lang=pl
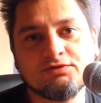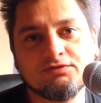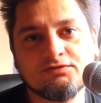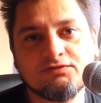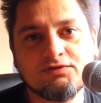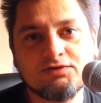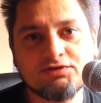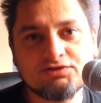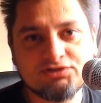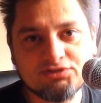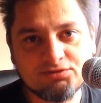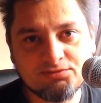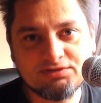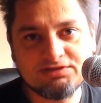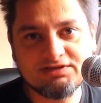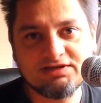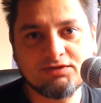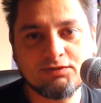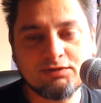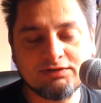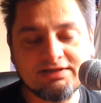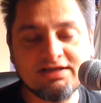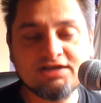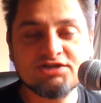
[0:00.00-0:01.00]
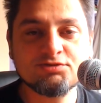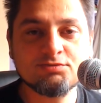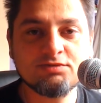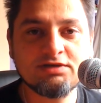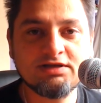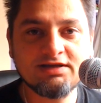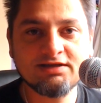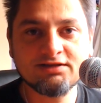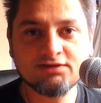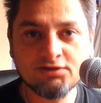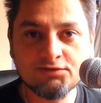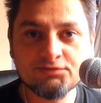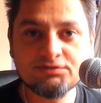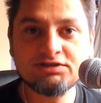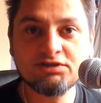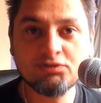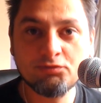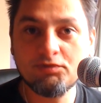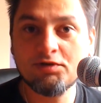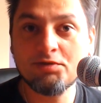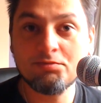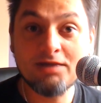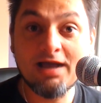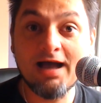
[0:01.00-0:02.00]
To dwie osoby zakładaliśmy, jedną z nich
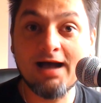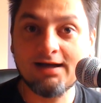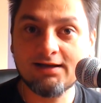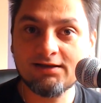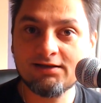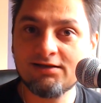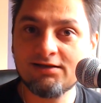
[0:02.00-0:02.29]
byłem ja